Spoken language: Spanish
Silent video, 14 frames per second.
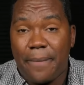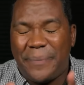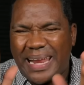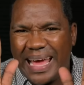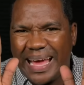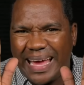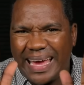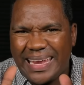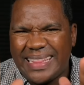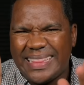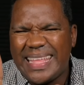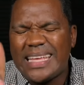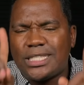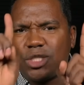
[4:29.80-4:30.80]
para querer
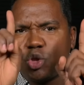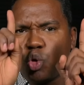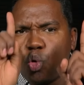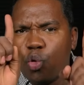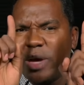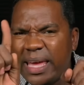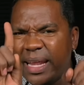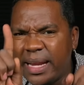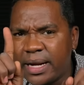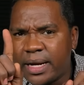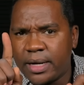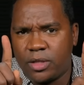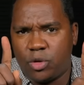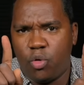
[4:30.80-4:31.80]

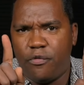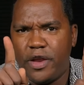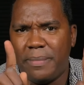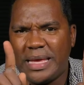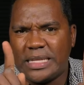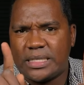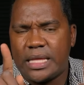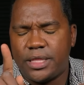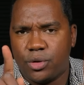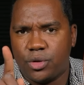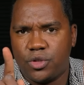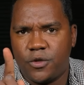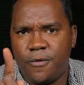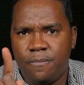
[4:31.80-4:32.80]
destruir tu firmeza en
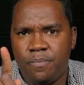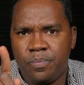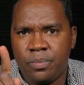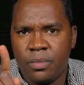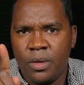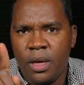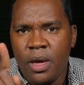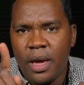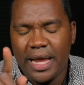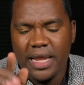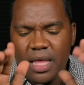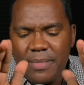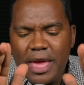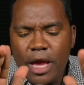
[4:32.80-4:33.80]
Dios. El
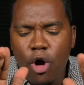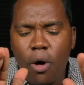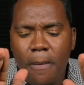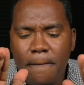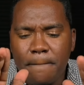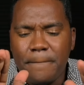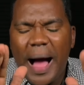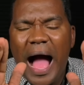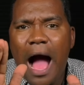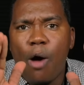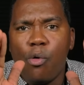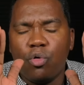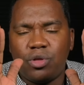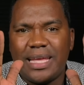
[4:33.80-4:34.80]
enemigo va
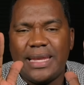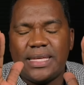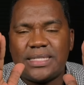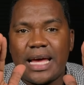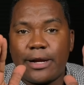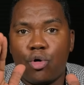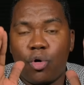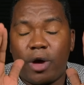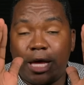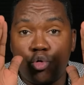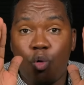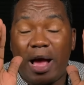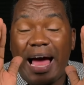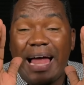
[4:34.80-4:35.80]
a utilizar lo que
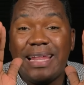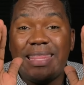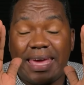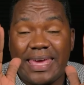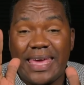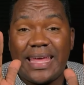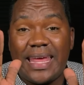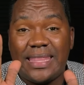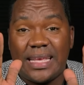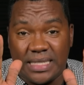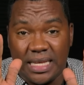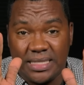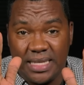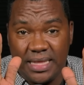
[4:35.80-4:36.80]
tu carne quiere y
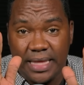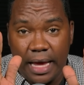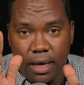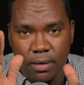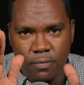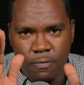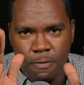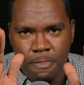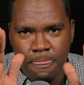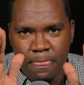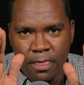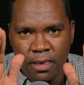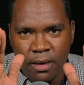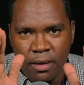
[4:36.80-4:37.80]
necesita
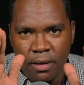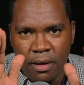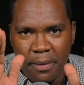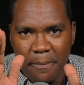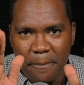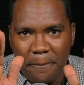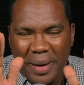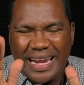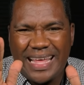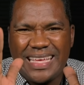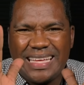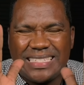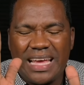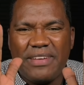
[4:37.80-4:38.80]
para
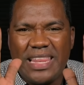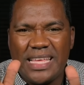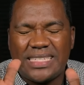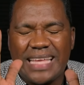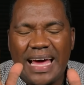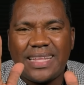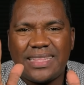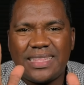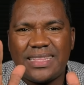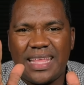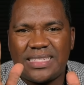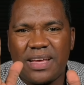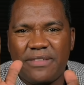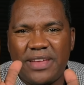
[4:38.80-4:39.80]
deshabilitar,
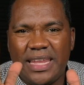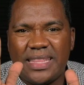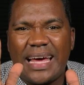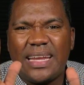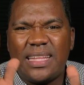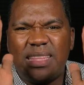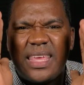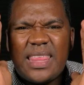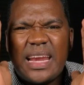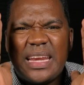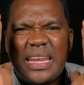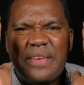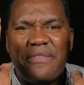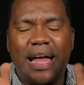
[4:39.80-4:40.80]
deshabilitarte y
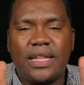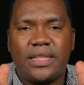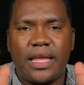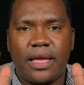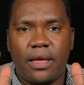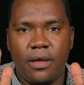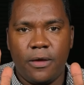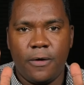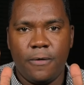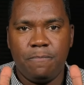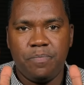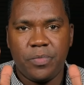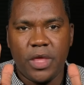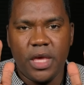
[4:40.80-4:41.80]
derribarte
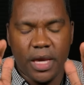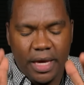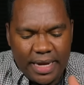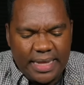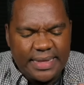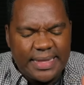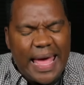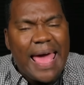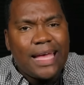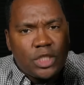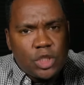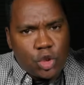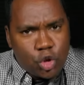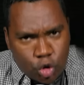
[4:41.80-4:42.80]
y querer
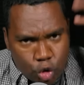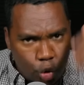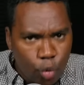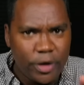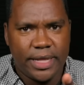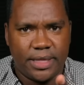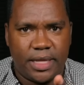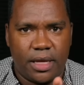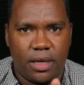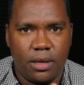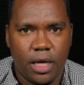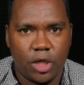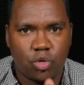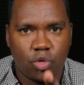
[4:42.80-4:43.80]
destruir destruirte.
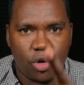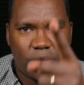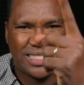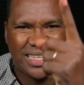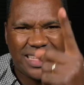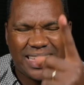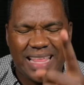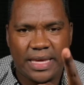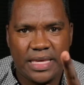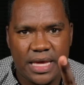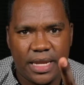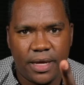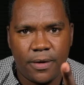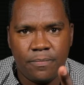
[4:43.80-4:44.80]
Eso es lo que Satanás
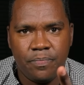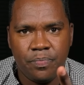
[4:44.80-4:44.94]
quiere.